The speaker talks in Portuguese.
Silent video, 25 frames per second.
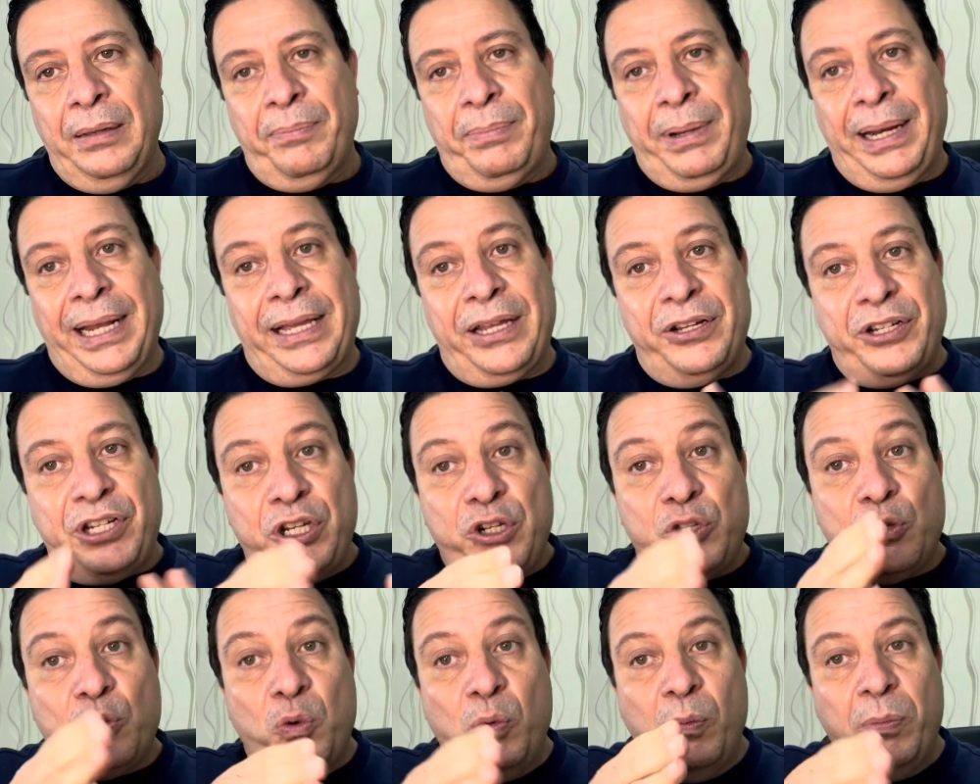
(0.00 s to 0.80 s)
para que a
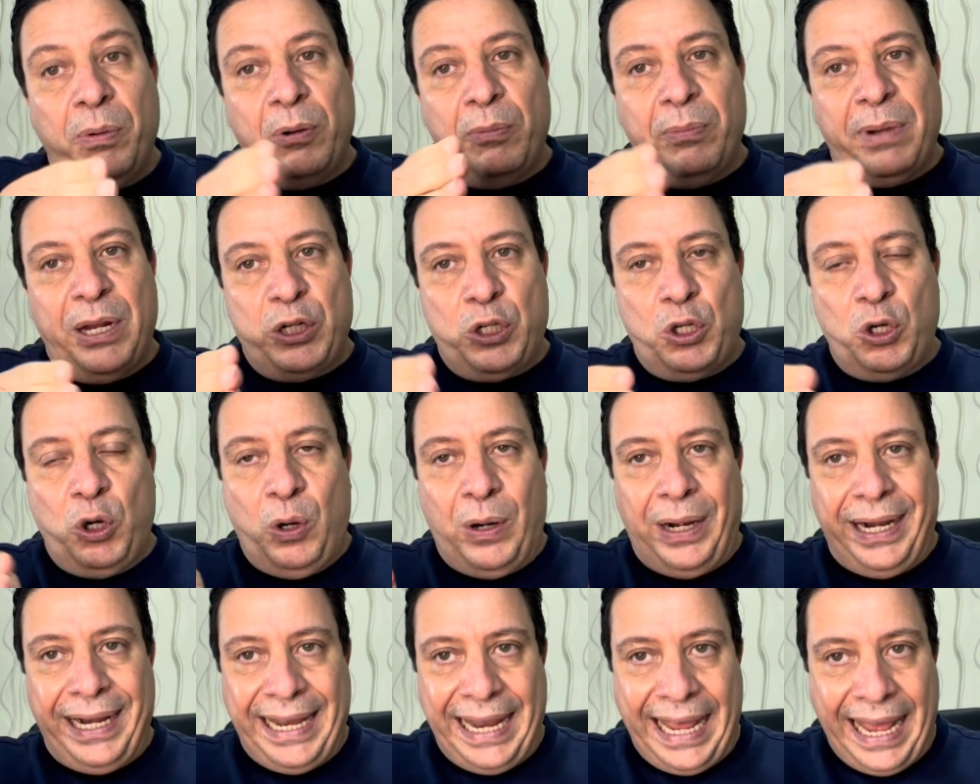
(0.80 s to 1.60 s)
gente cumpra uma
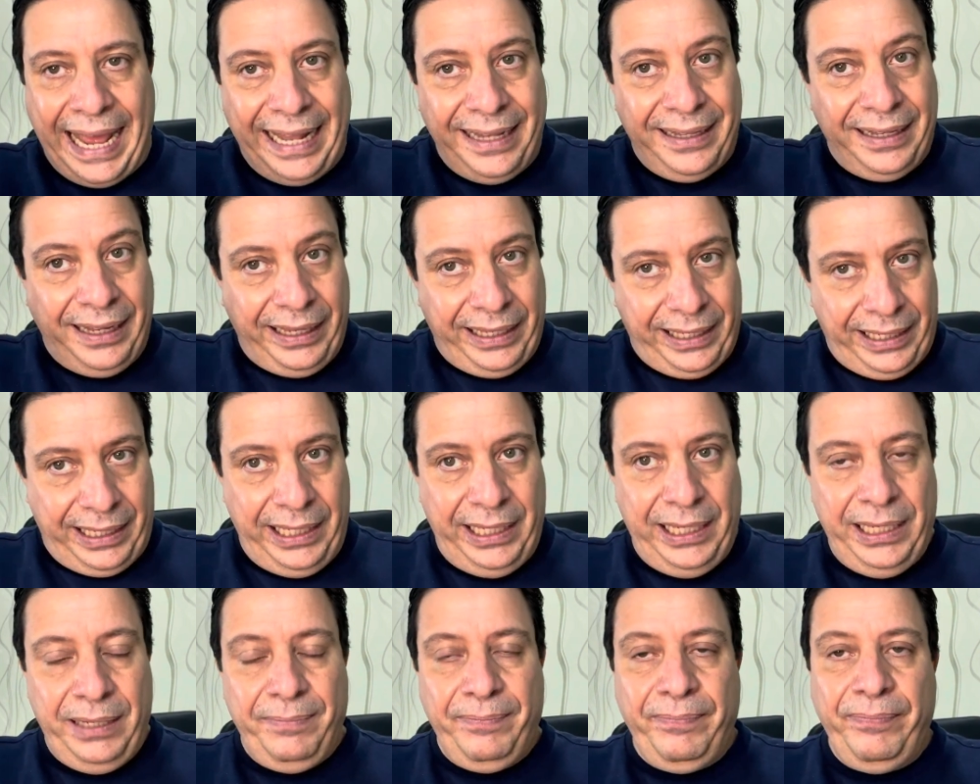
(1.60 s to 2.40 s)
jornada
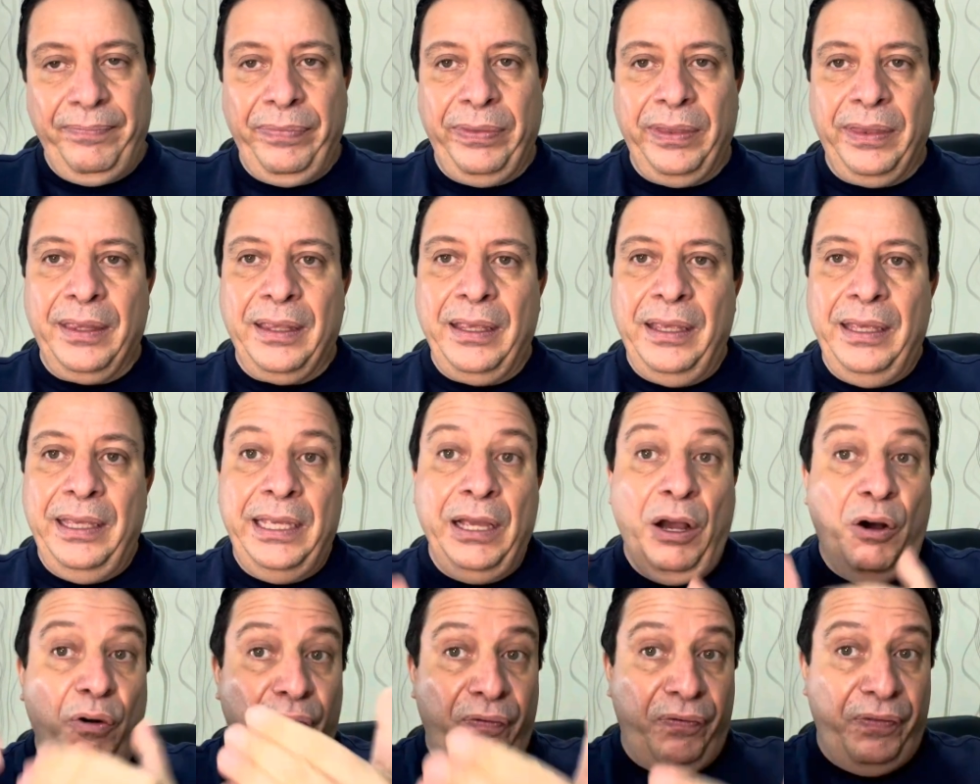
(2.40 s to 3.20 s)
aqui
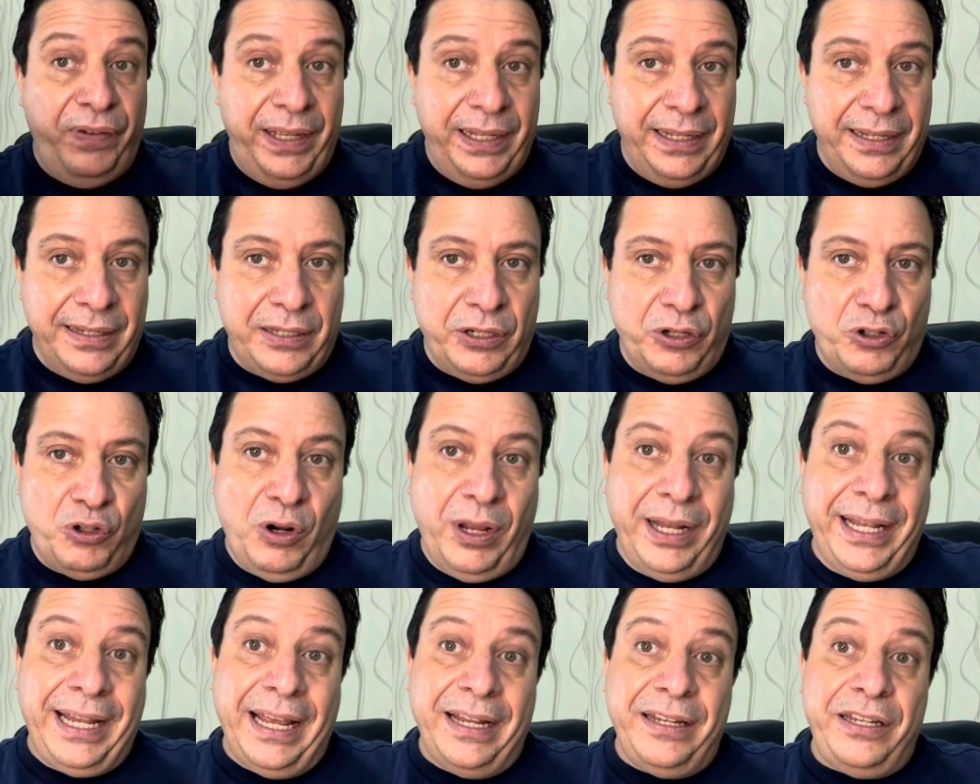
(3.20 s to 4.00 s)
e ao fim dessa
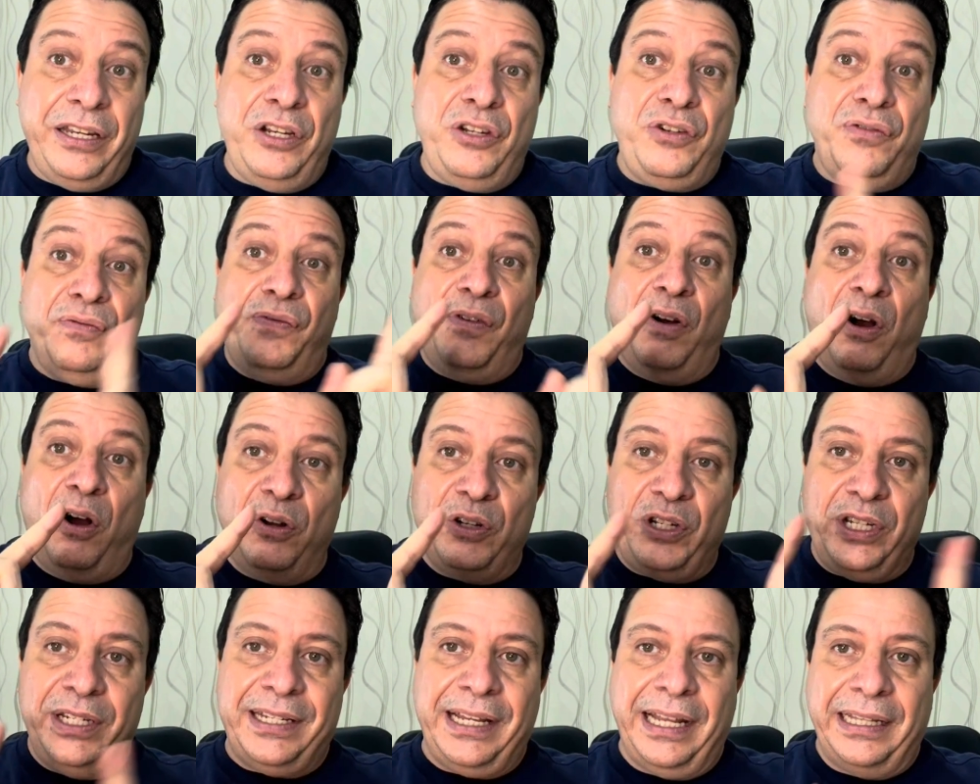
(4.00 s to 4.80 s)
jornada a gente
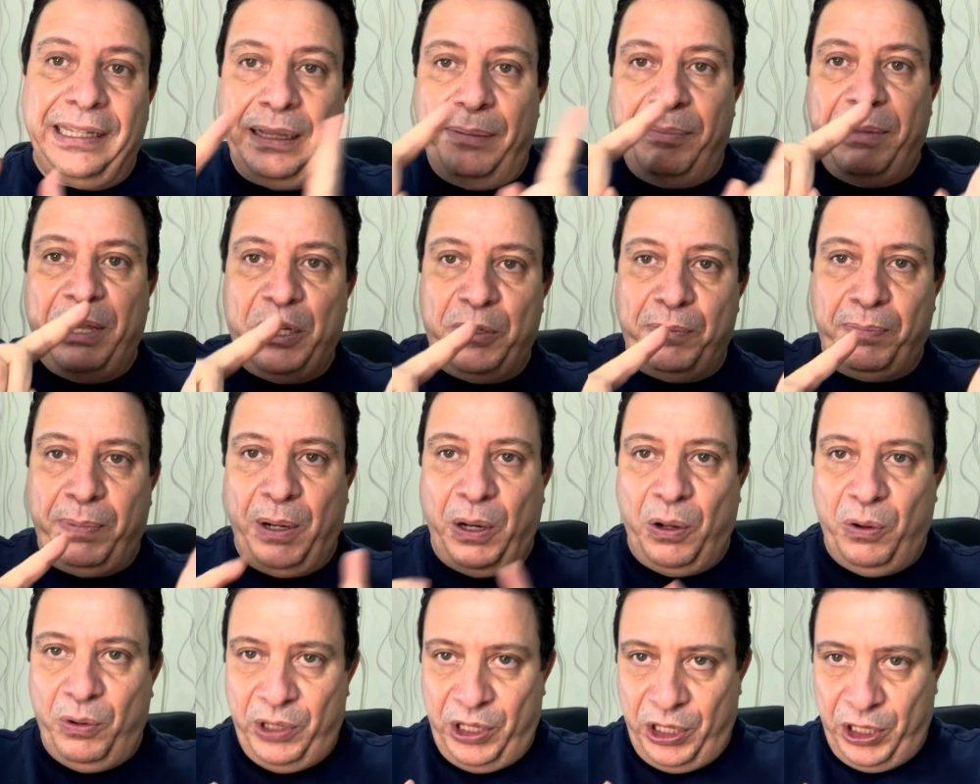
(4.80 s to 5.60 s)
volte exatamente
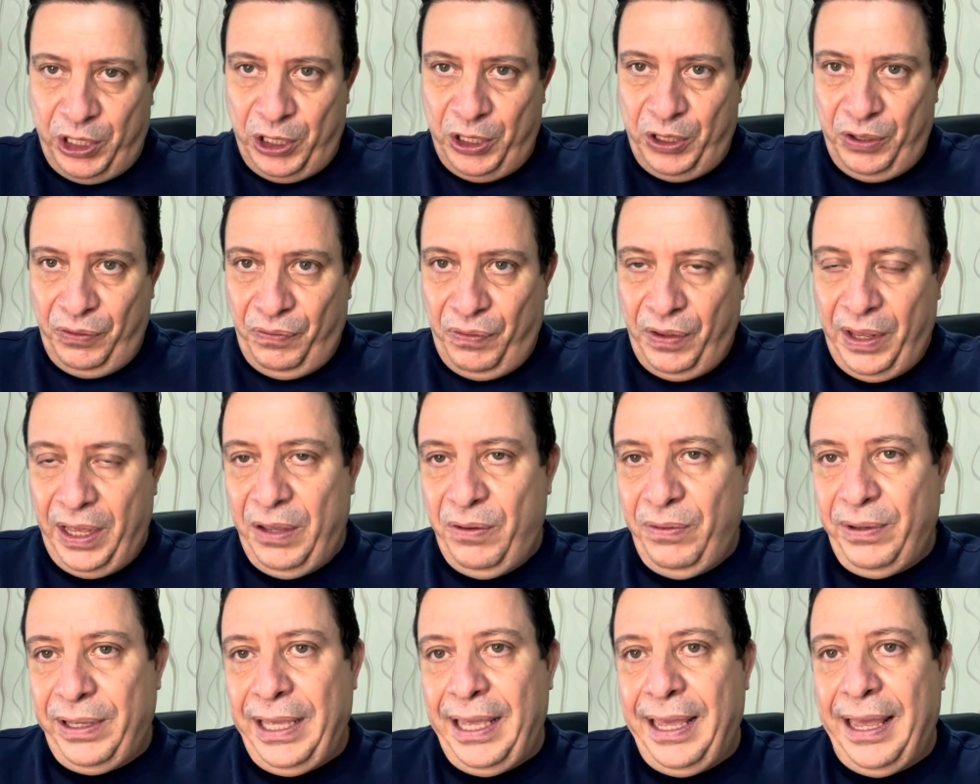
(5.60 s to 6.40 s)
para onde a gente
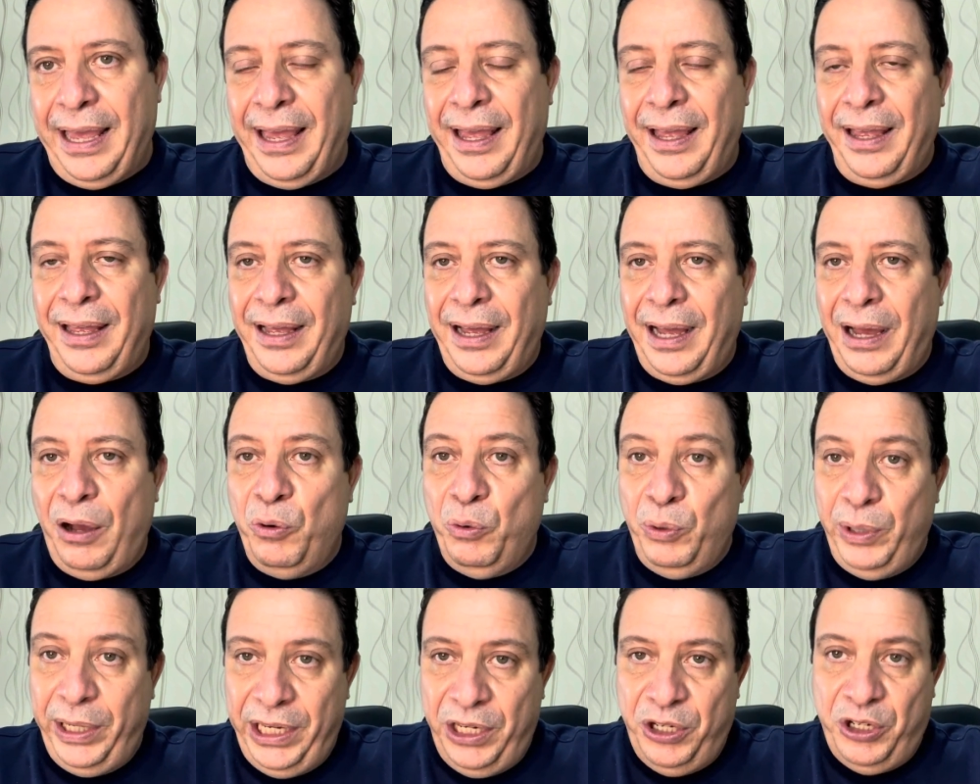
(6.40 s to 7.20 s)
veio, que é a
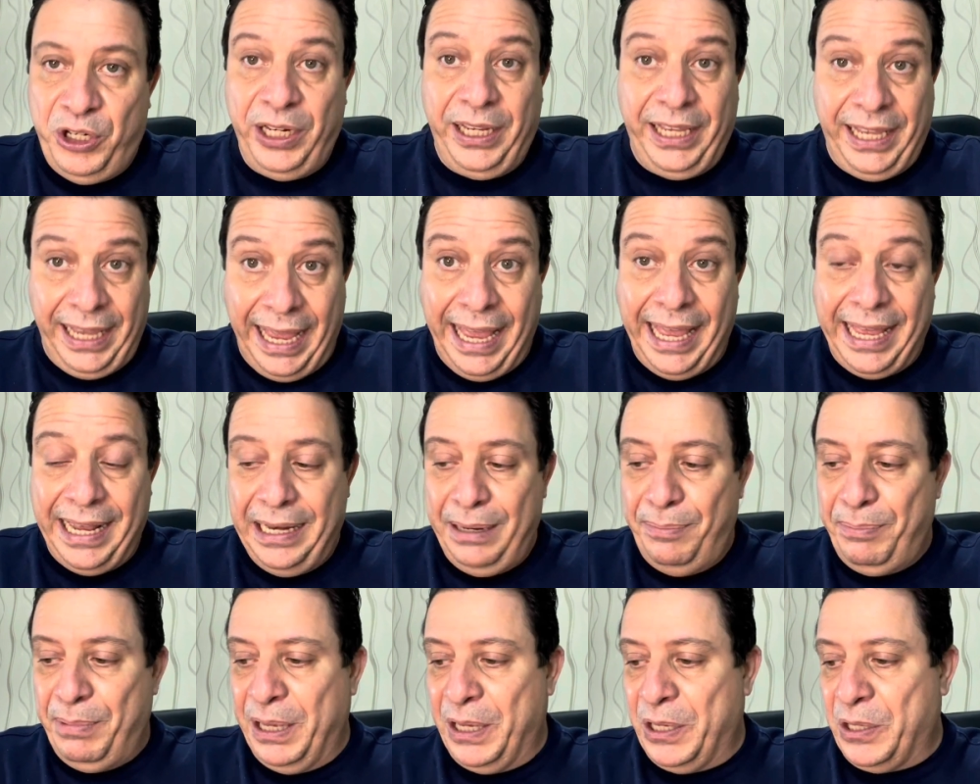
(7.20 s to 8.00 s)
origem, que é
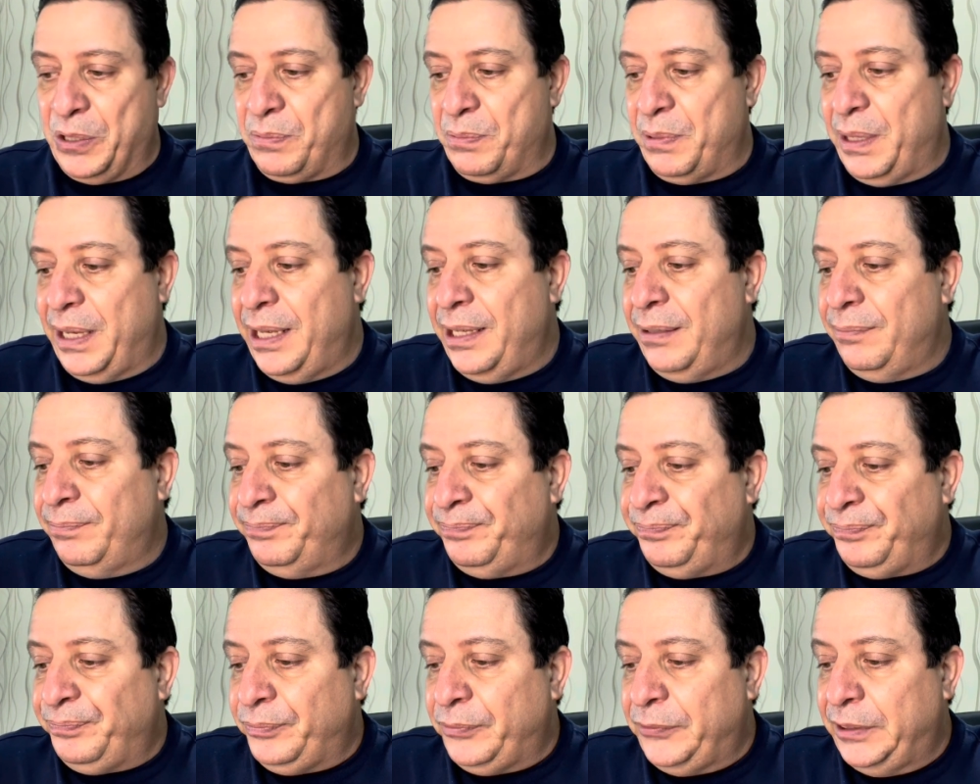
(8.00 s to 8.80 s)
Ele mesmo, né?